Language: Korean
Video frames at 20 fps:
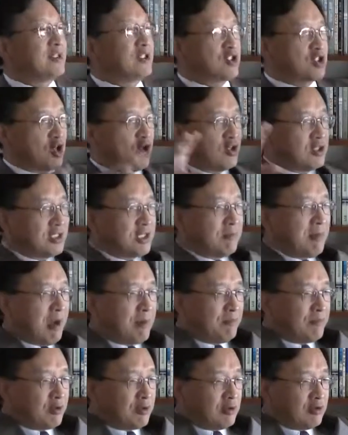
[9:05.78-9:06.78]
천지
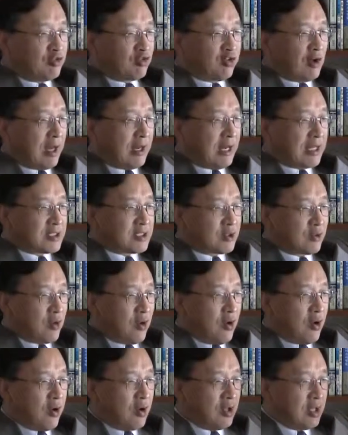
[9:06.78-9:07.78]
만물을
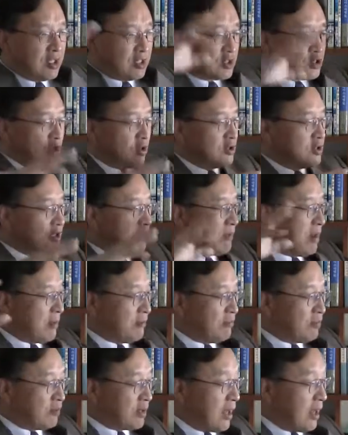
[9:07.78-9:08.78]
주관하시고 천지
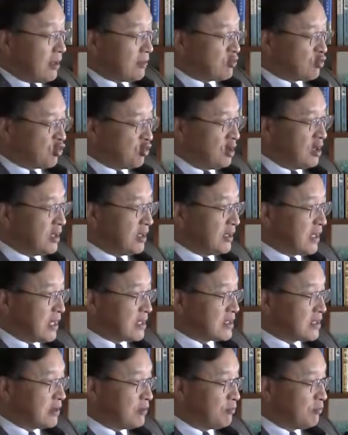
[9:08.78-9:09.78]
만물의 주인이
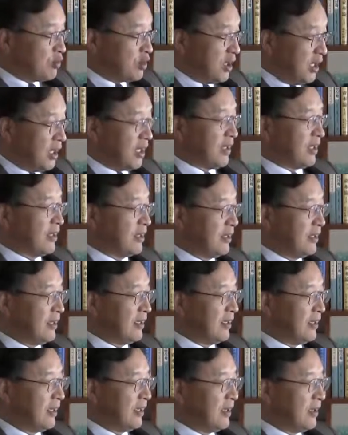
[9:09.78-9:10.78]
되시는 분이
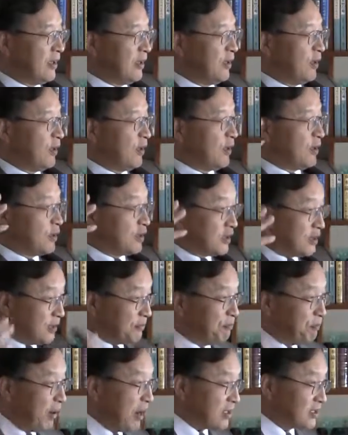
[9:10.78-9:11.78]

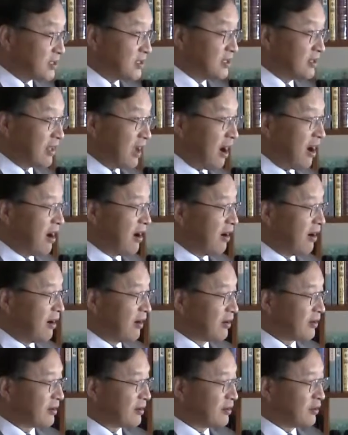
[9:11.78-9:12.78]
기뻐하신다.
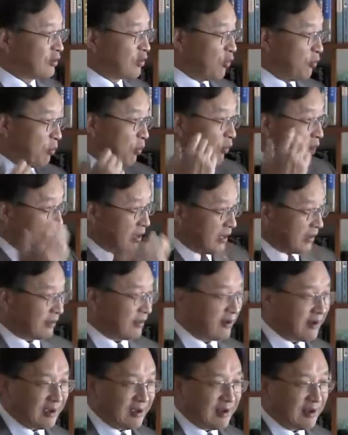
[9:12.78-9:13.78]
그때 뭐가
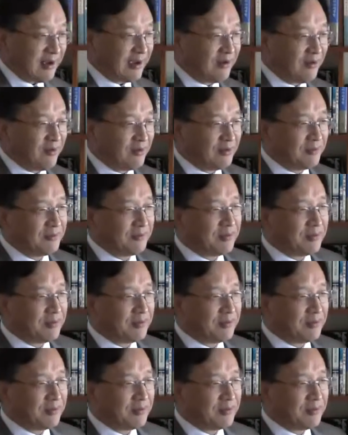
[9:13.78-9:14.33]
나타날까요?